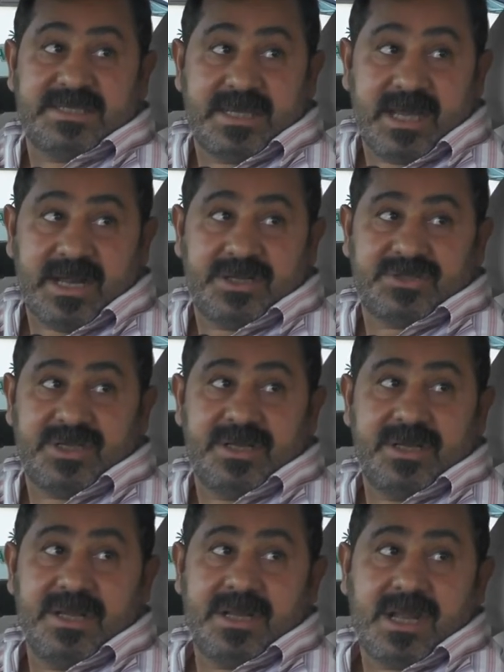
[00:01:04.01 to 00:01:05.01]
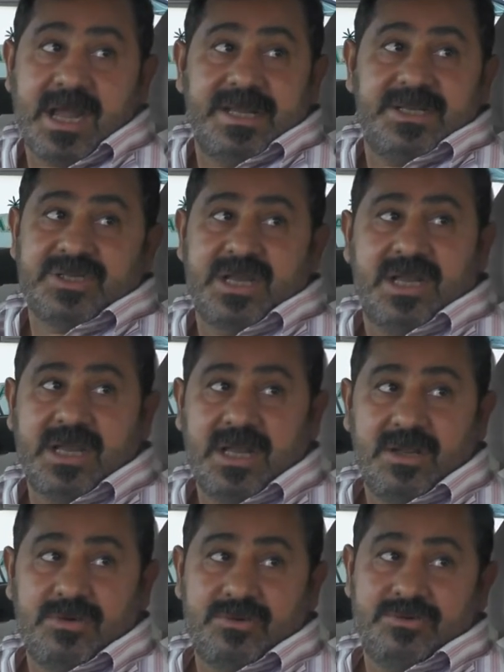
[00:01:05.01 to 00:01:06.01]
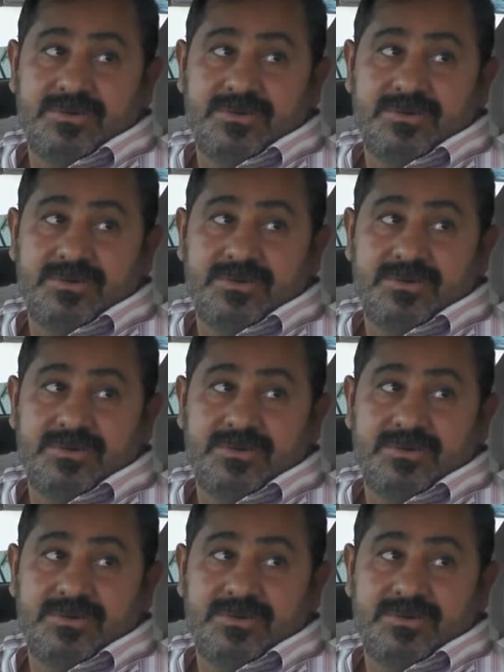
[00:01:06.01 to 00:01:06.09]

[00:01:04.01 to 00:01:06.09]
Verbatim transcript: sigara içtin. Aynı şeye geliyor.